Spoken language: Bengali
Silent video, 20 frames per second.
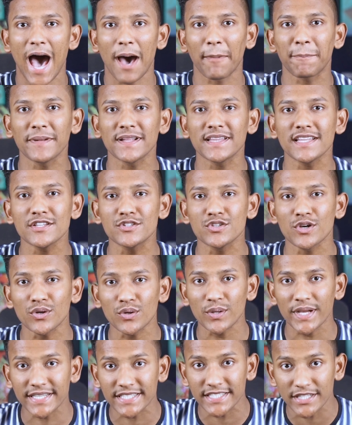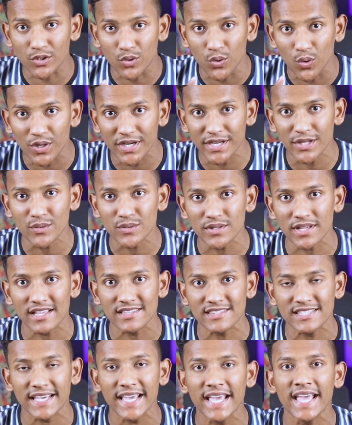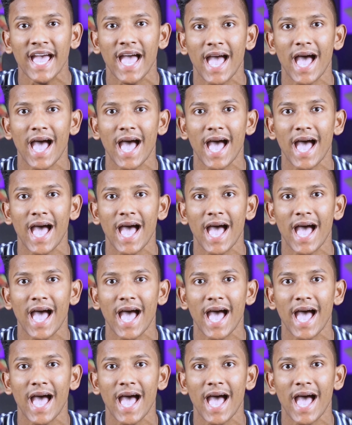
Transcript: আপনাদের জন্য একটি গুড নিউজ আছে